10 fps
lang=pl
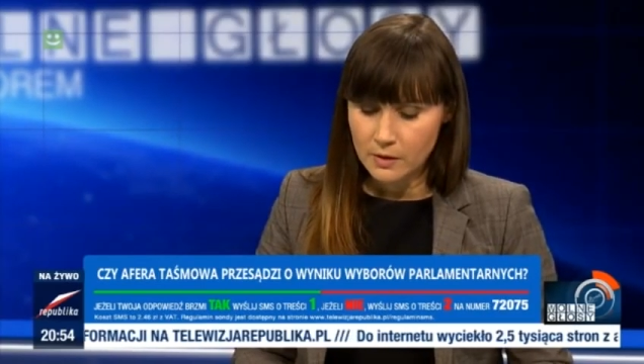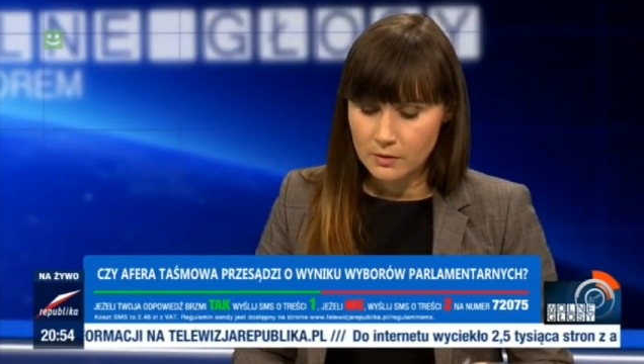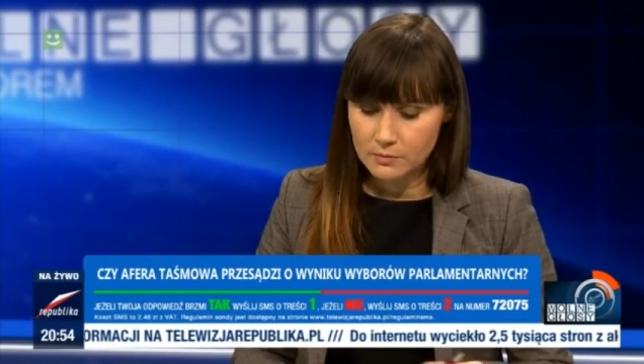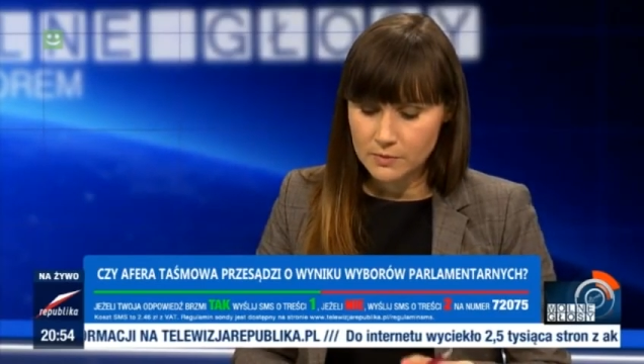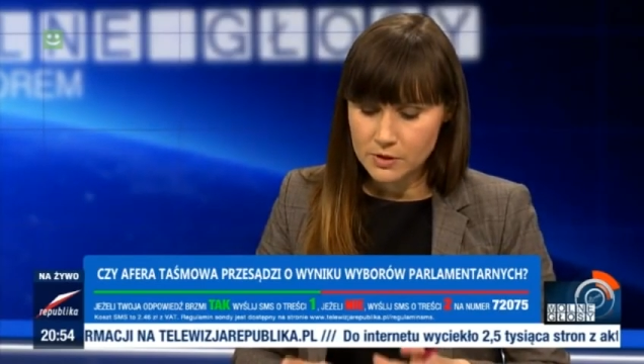
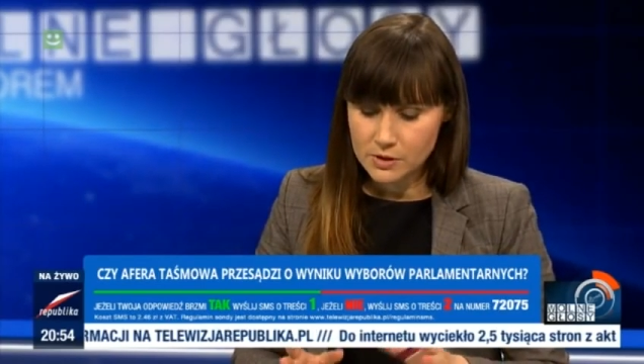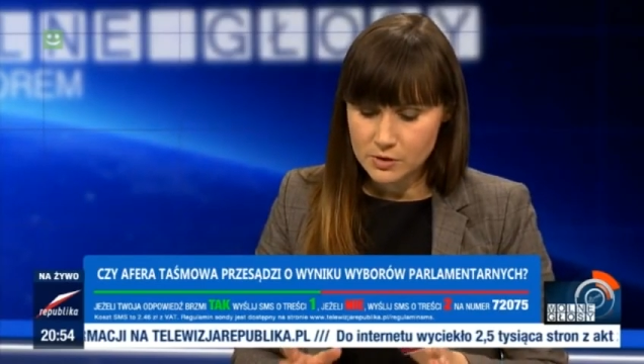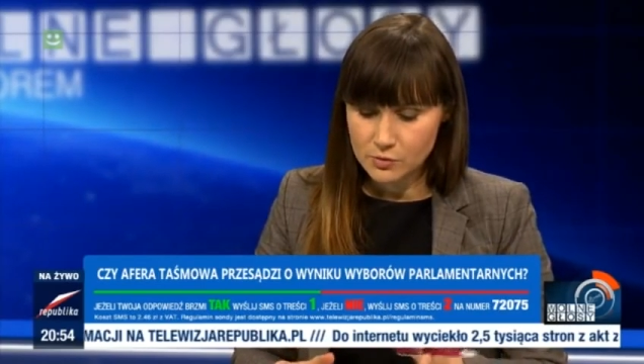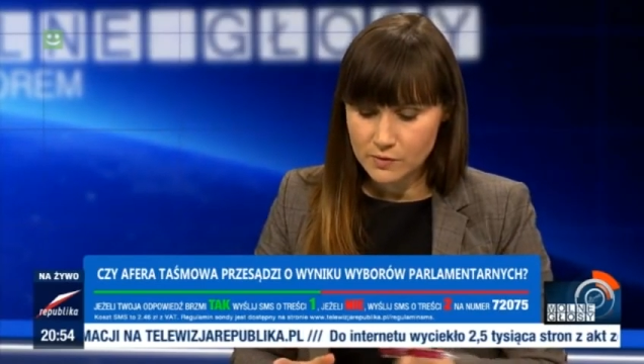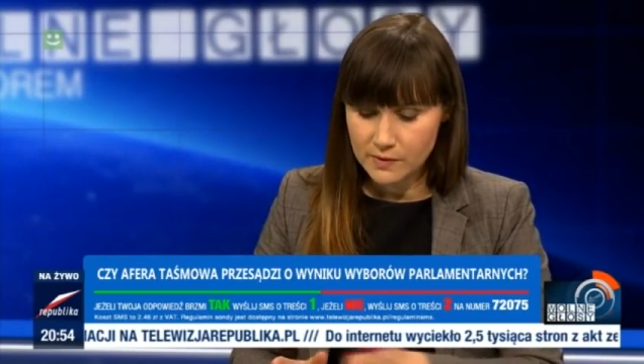E, myślę,
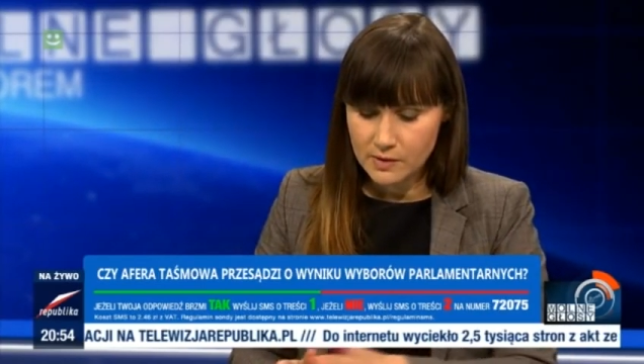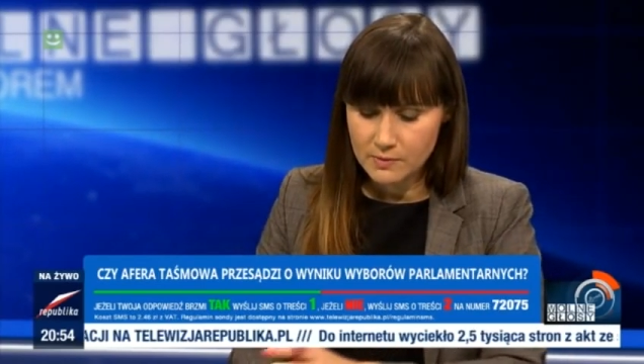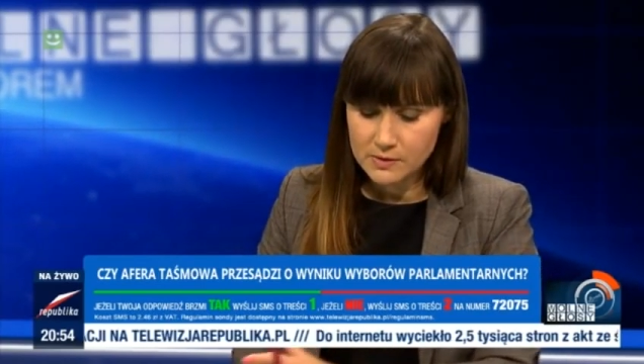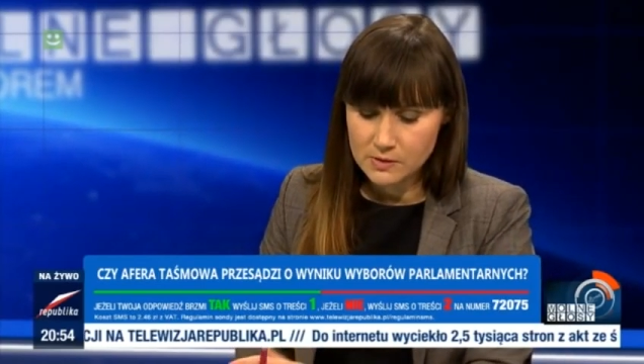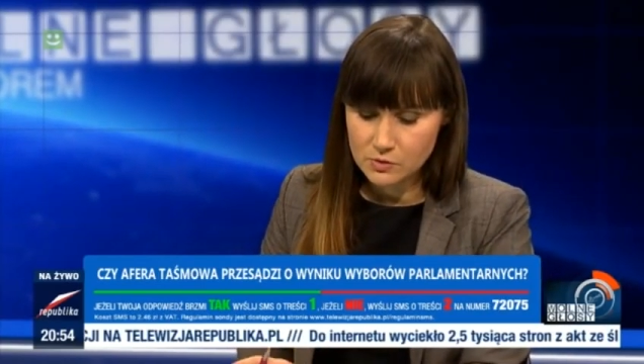że już nawet nie
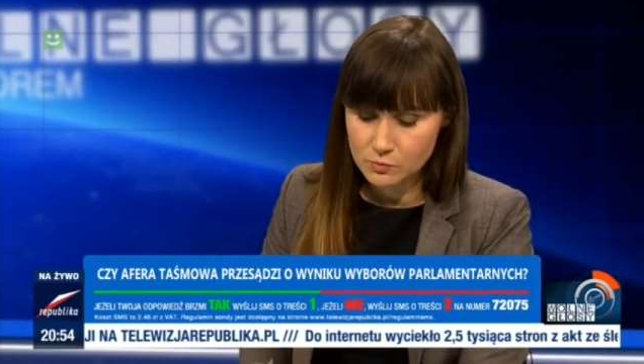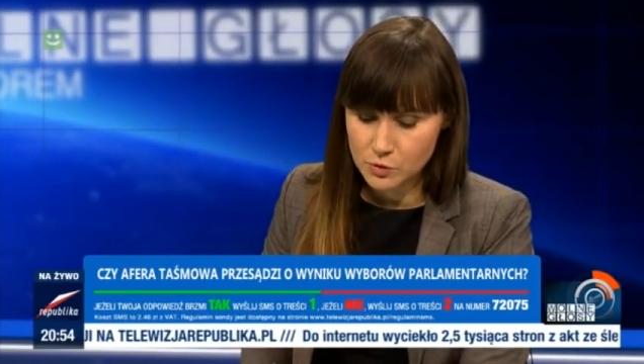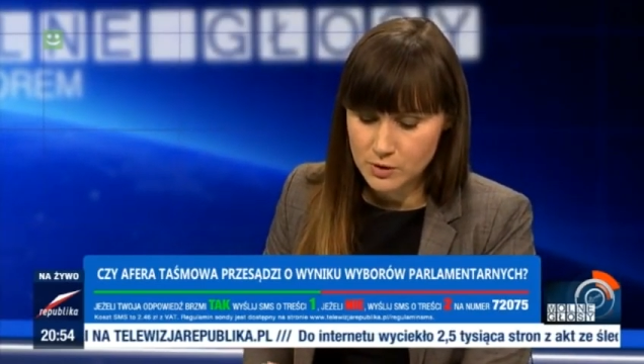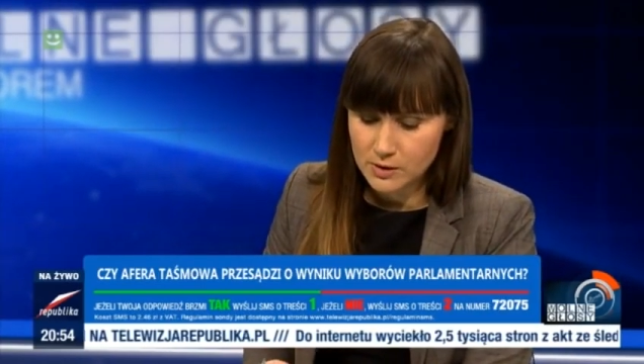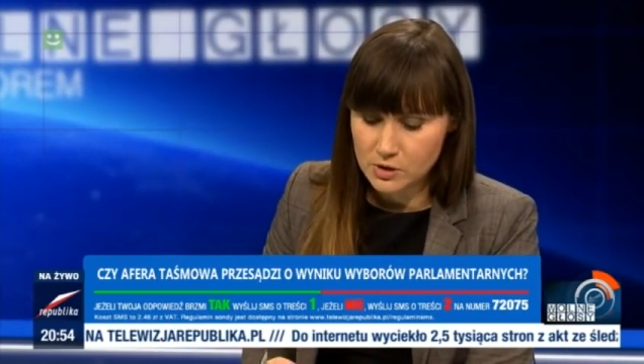ma sensu
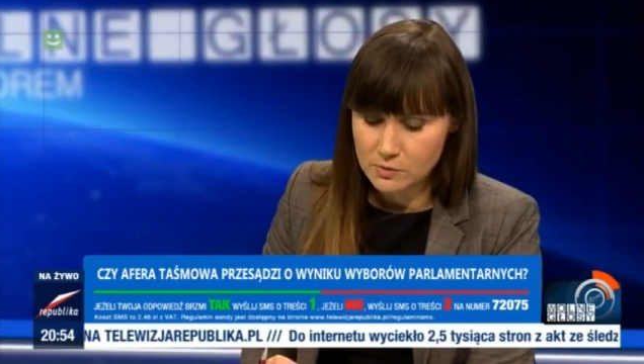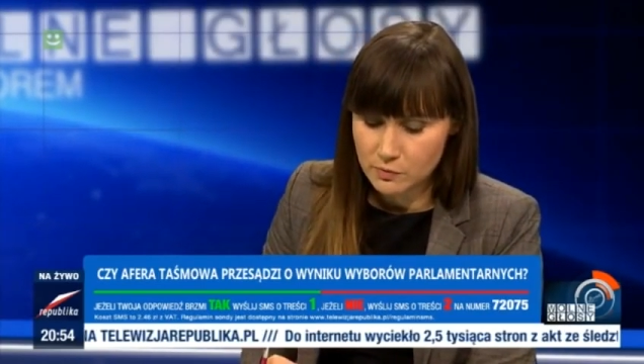przytaczać,